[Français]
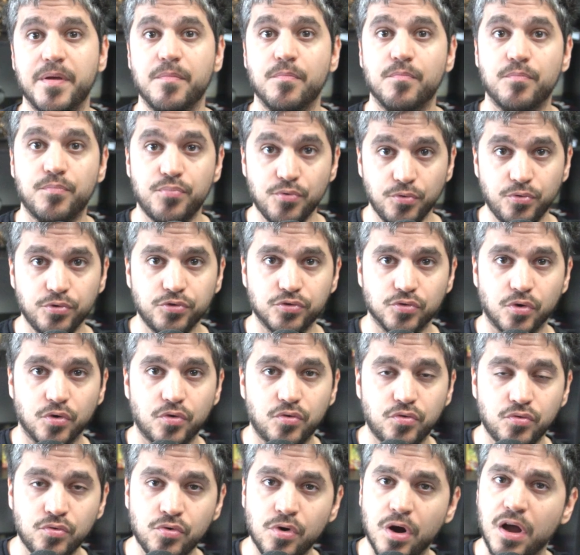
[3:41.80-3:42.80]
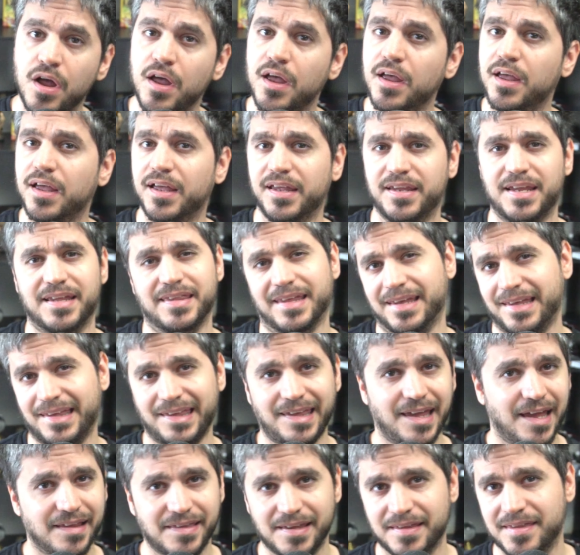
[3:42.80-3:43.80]
est beaucoup trop court il y a des
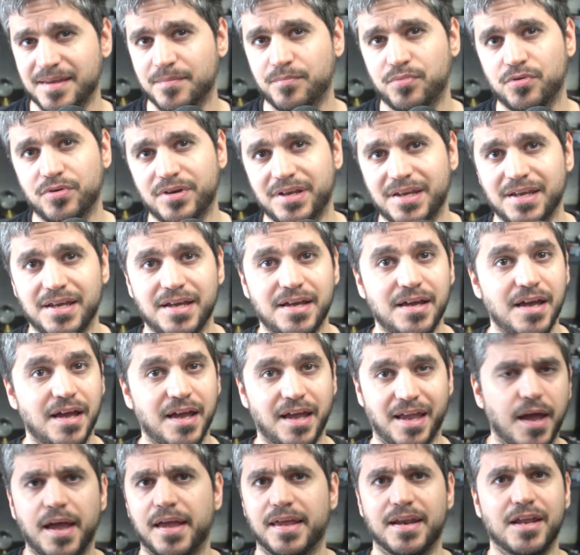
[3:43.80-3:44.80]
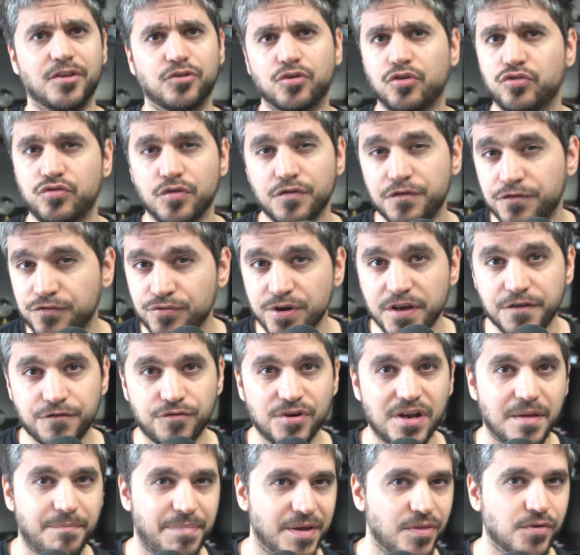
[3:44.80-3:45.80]
quêtes à débloquer, et les trucs de fou, il
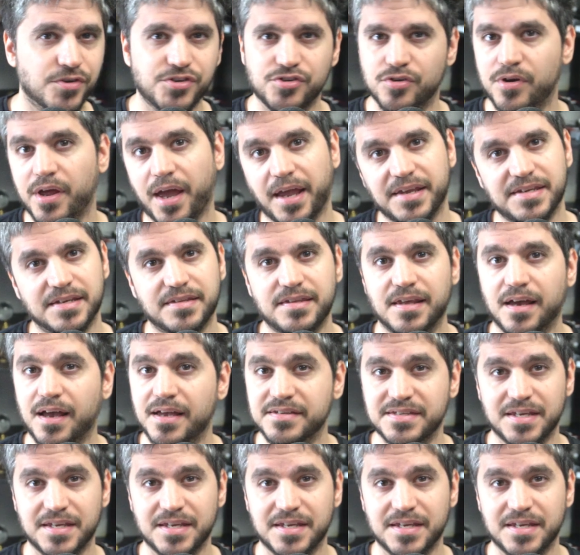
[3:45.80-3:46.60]
faut les panneaux solaires, etc.